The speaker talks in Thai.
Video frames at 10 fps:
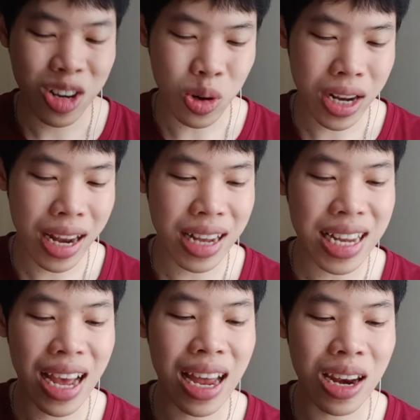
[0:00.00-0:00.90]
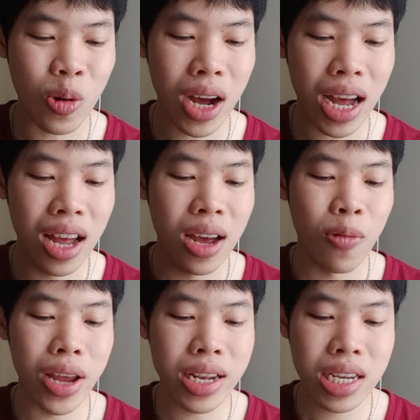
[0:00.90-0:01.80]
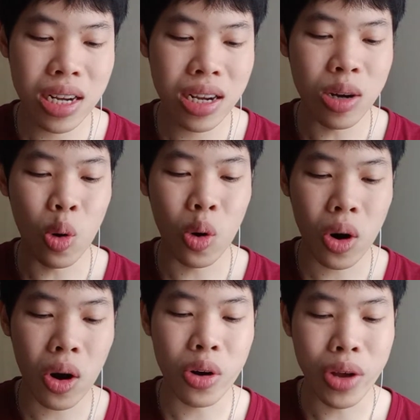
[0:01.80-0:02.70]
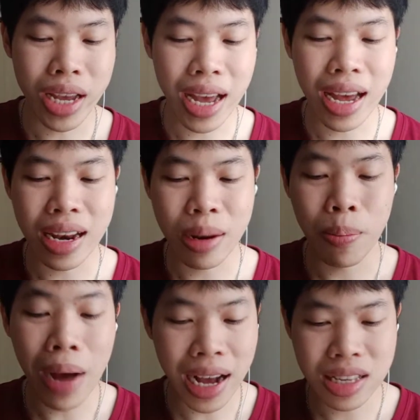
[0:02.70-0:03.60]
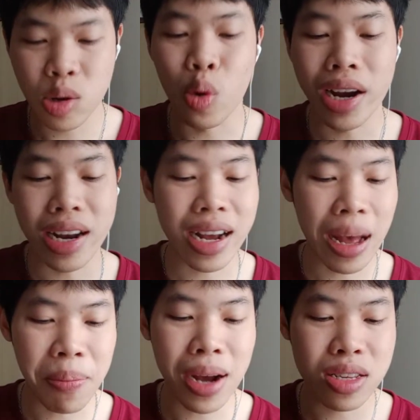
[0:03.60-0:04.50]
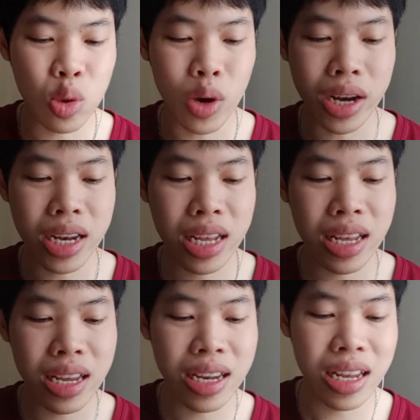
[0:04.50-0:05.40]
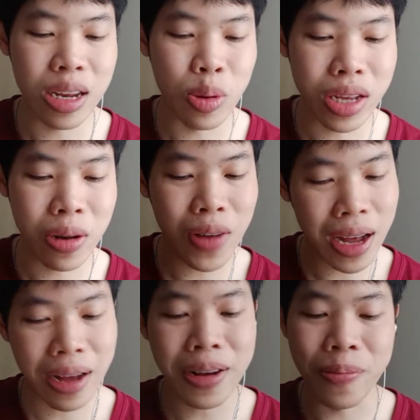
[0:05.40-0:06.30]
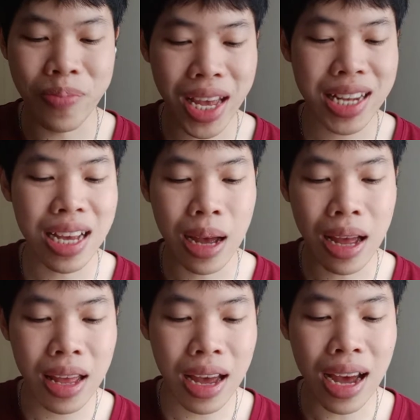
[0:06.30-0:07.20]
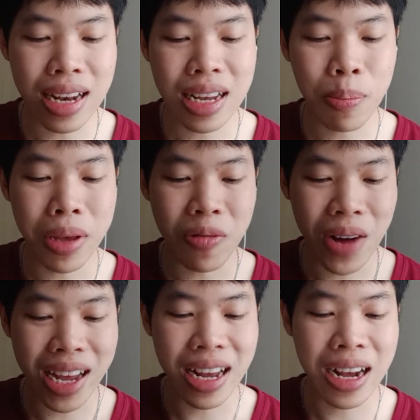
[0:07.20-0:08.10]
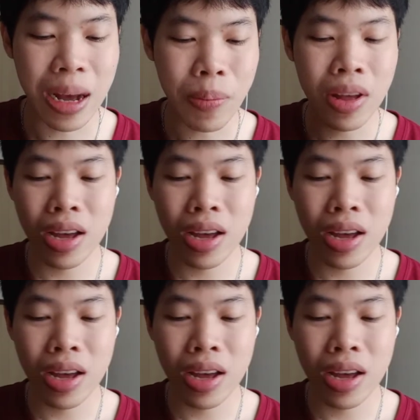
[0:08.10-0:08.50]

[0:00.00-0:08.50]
ท่านอาจารย์หรือว่าเว้นชื่อองค์กรหน่วยงานบางส่วนนะครับ บางส่วนที่ที่หน่วยคิดว่าเออน่าจะอาจจะปิดไว้นะครับ